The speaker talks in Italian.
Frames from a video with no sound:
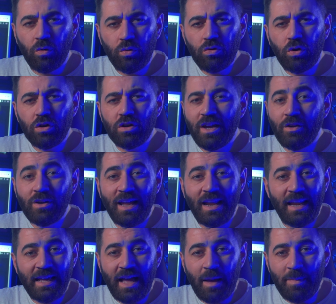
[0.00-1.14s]
uno che non ha
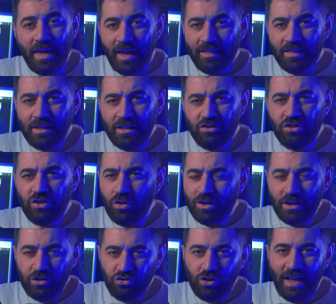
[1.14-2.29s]
legami etnici o
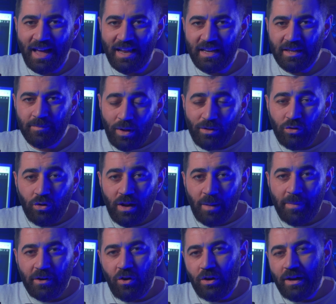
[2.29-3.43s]
regionali. Quando la
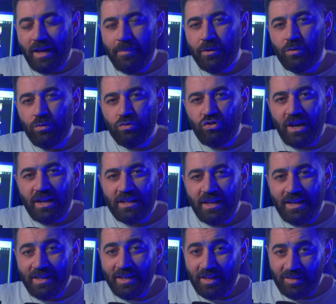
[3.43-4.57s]
parola è pronunciata
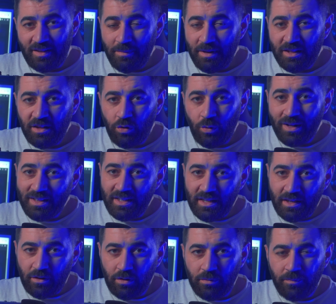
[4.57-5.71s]
in semitico
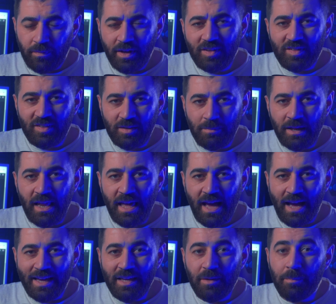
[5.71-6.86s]
antico, è simile
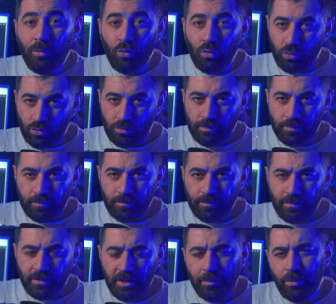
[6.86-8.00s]
a Ipuru.
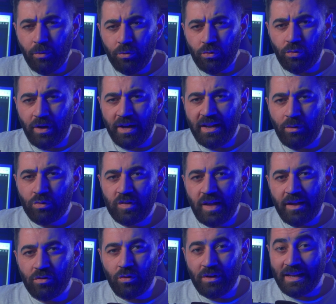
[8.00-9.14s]
Ipuru era
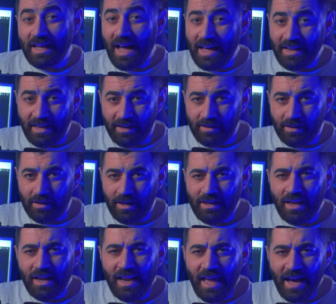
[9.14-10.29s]
usato in Canaan e
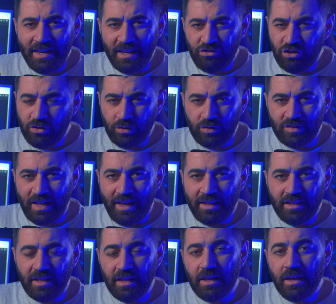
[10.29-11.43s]
nelle aree
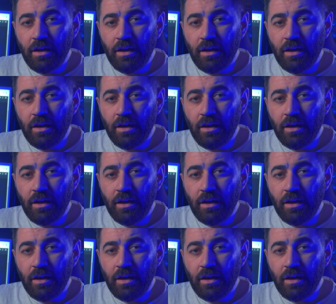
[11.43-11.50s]
circostanti